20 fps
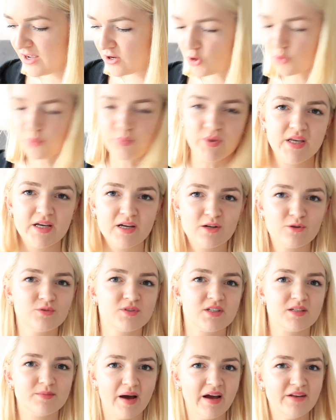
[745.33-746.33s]
kopieren
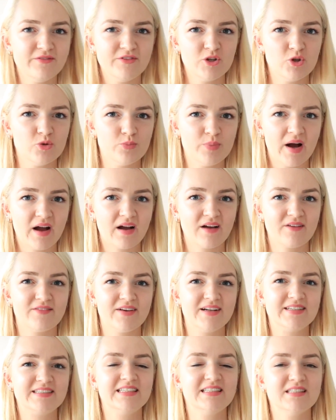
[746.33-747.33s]
und in mein Video packen,
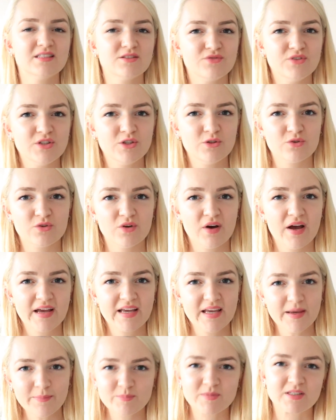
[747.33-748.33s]
weil dieses Video
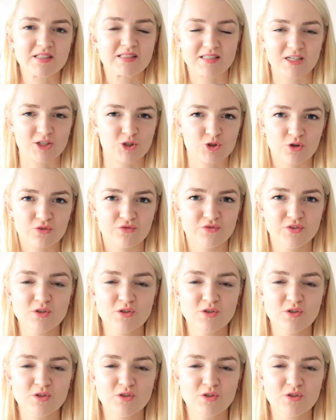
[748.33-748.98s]
gibt es ja schon.